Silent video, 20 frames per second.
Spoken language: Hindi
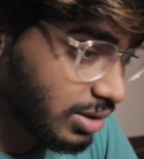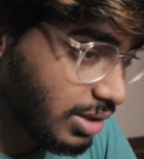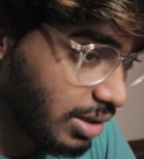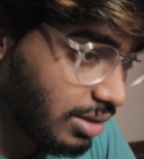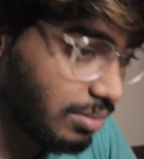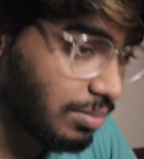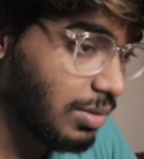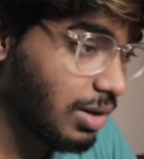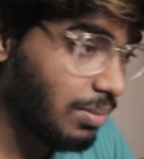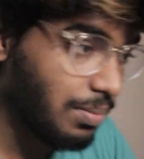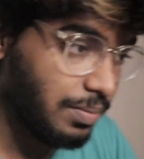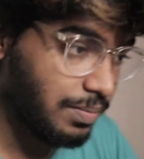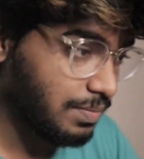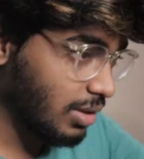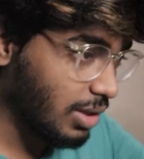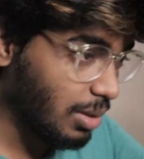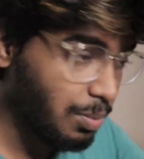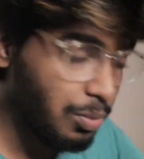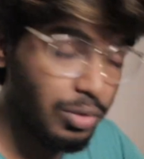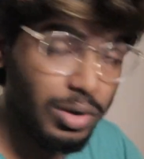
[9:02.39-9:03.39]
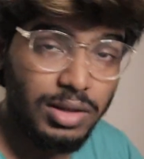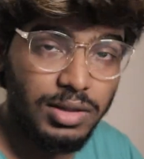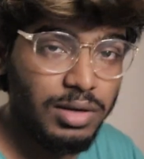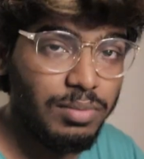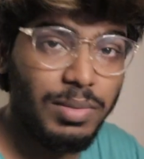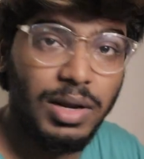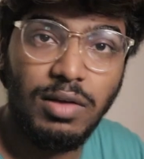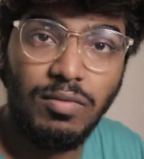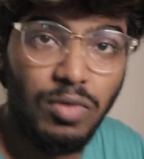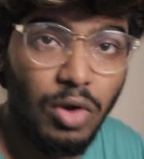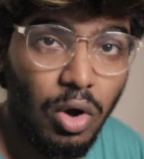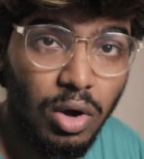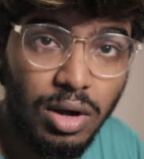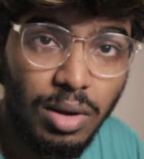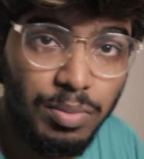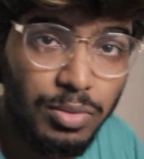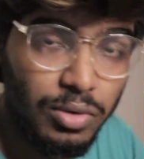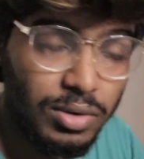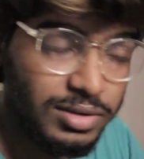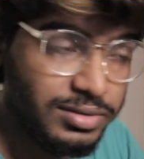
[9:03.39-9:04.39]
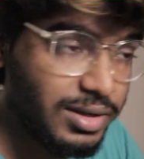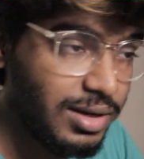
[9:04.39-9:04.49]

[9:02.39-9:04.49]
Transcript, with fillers: दिन मतलब ये पूरा दिन मैंने ब्लॉग अपलोड